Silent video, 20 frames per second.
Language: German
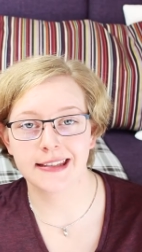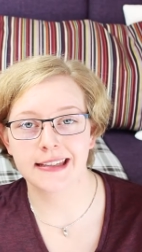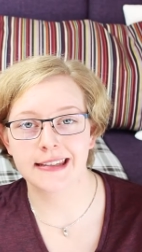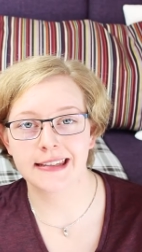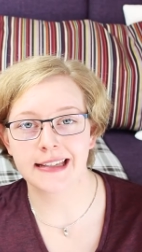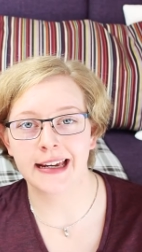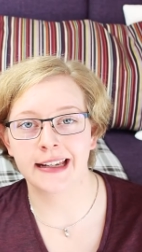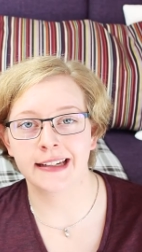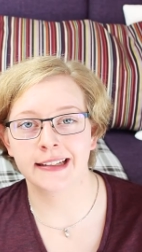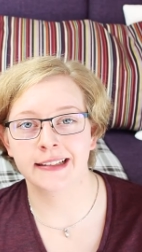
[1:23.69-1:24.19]
Sie
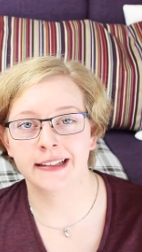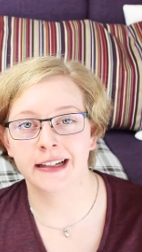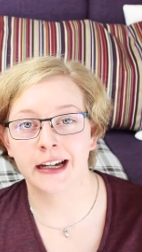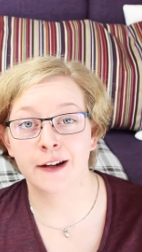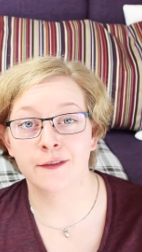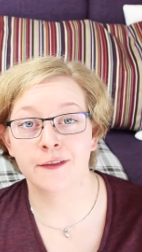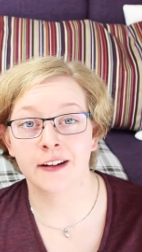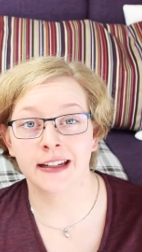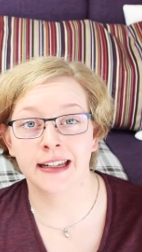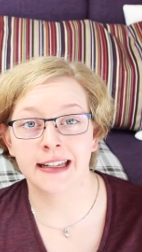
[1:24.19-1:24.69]
ist
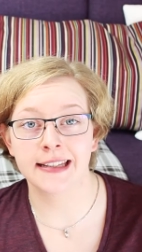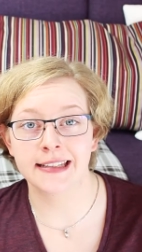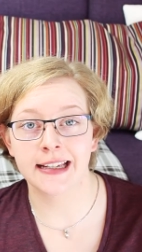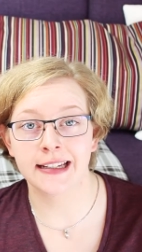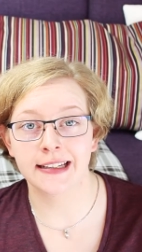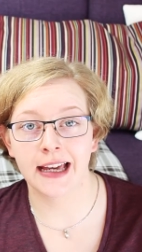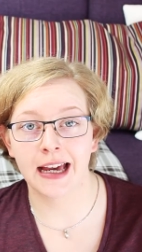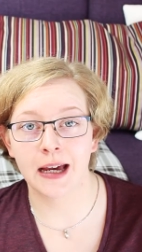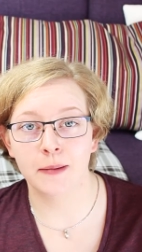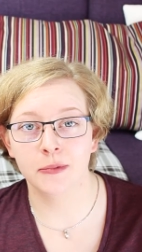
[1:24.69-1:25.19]
eine
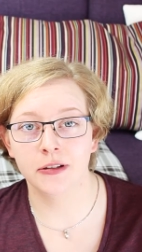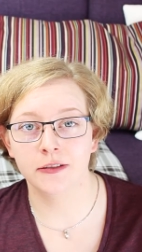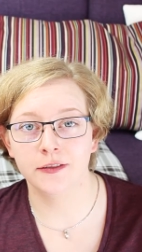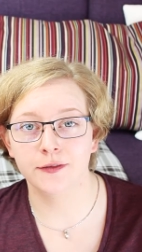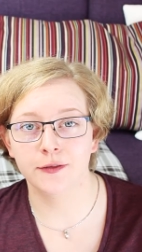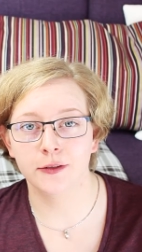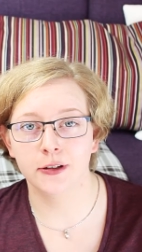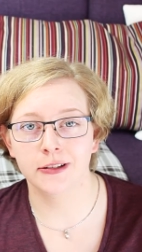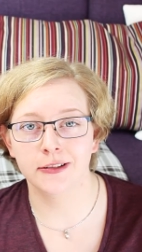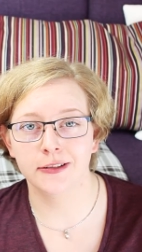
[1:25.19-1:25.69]
Havaneser
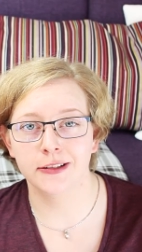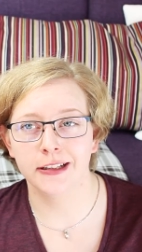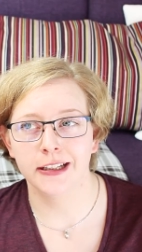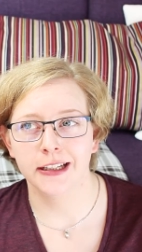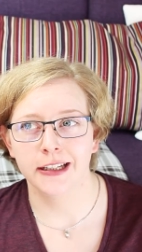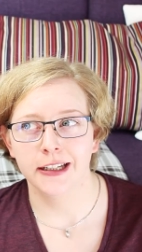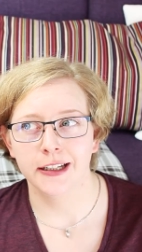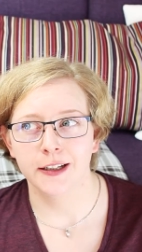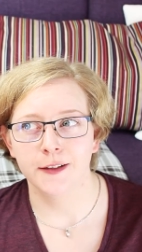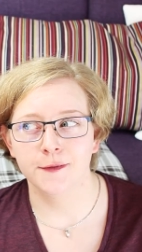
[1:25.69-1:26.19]
Dame von